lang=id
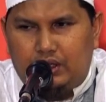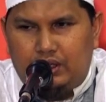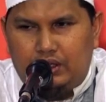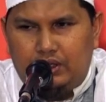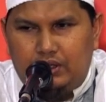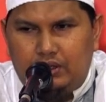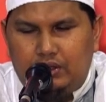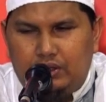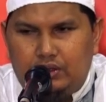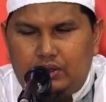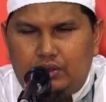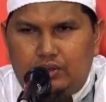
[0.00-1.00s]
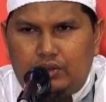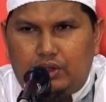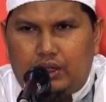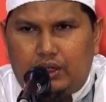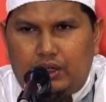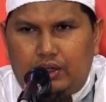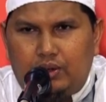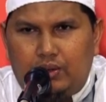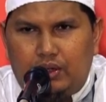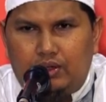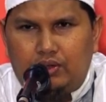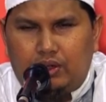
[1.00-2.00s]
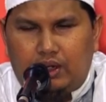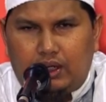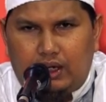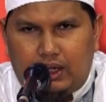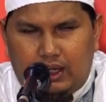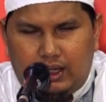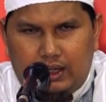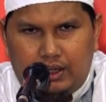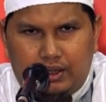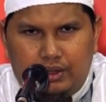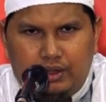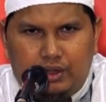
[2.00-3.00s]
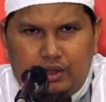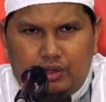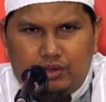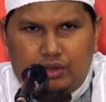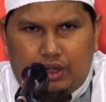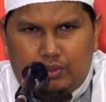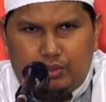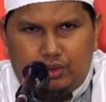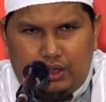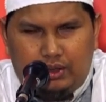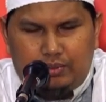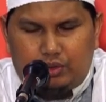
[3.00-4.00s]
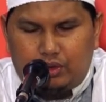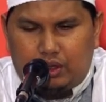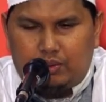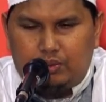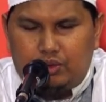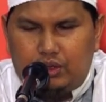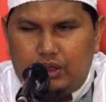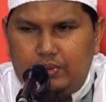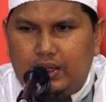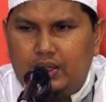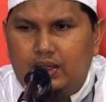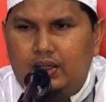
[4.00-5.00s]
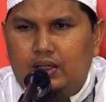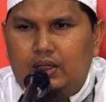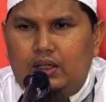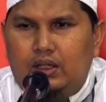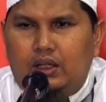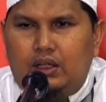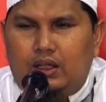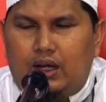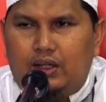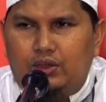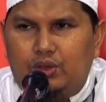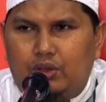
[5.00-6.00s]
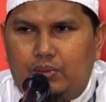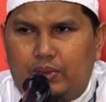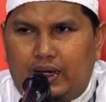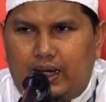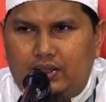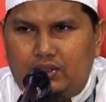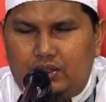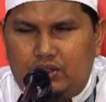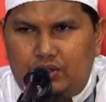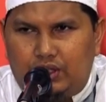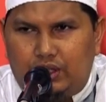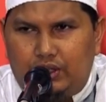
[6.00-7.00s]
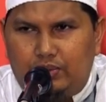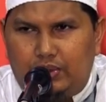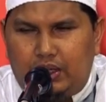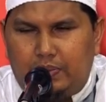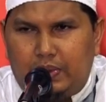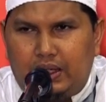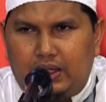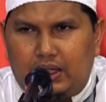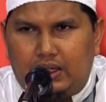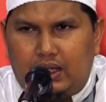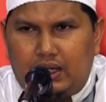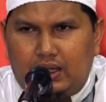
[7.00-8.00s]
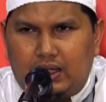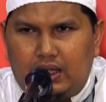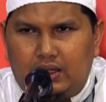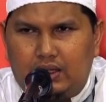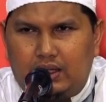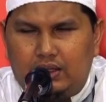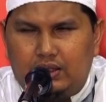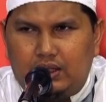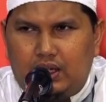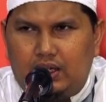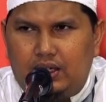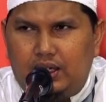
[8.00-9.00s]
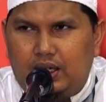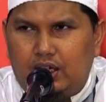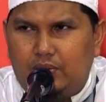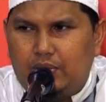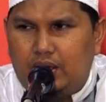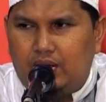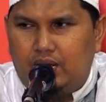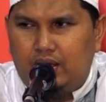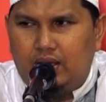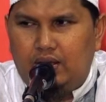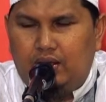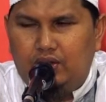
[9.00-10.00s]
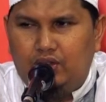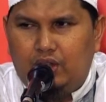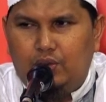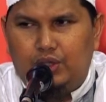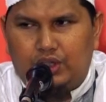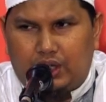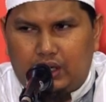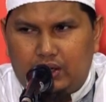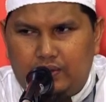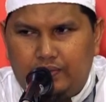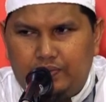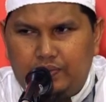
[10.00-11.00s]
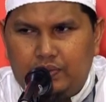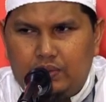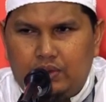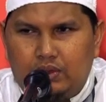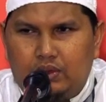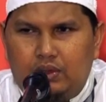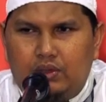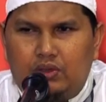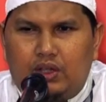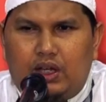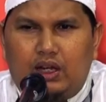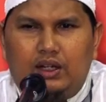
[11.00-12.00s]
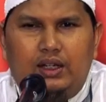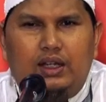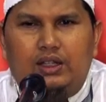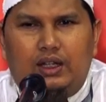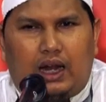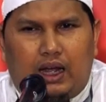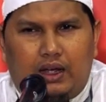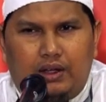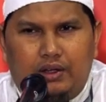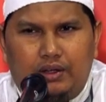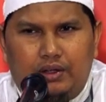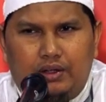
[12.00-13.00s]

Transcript: terjadi seorang ikhwah, seorang akh, seorang muslim, seorang muslimah terlanjur mengais rezeki, mendapatkan harta dengan cara yang diharamkan oleh Allah Azza wa Jal. Sekarang dia nyerah.